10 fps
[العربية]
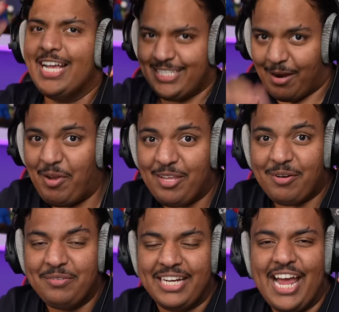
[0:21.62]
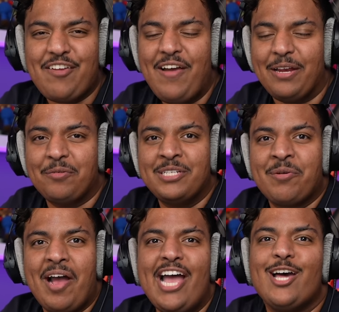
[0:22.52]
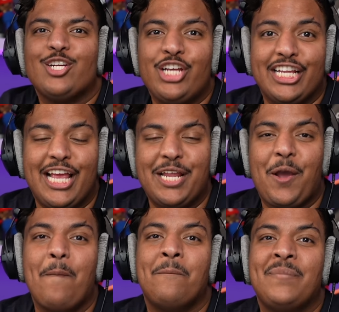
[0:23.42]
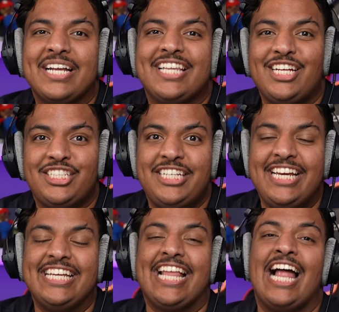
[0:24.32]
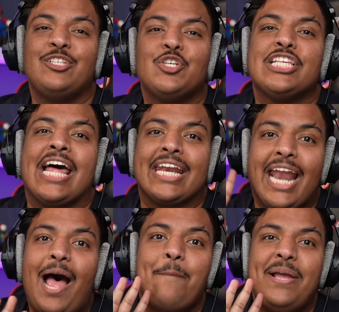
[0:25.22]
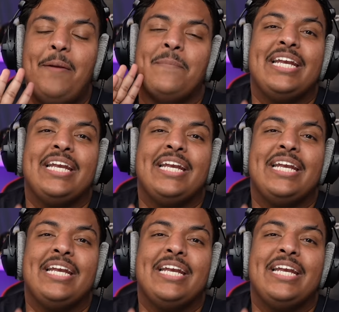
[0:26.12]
السلام عليكم ورحمة الله كيف حالكم يا جماعة؟ رجعت لكم مقطع جديد الجزء الرابع من